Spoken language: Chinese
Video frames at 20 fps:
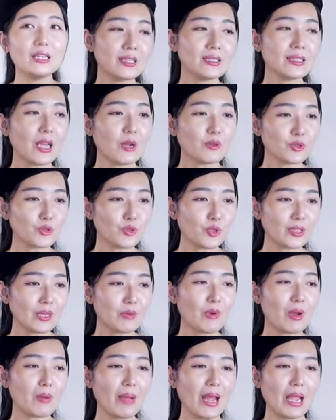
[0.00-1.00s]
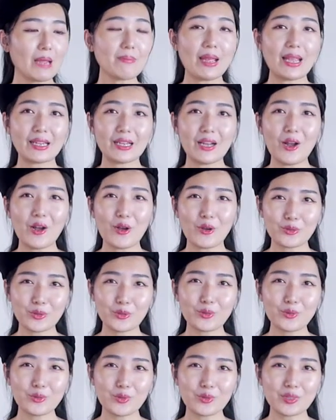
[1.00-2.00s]
那我就觉得网拍买个好
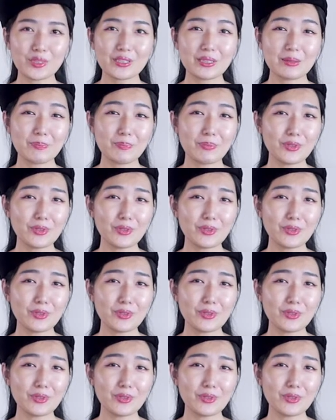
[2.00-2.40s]
处就是你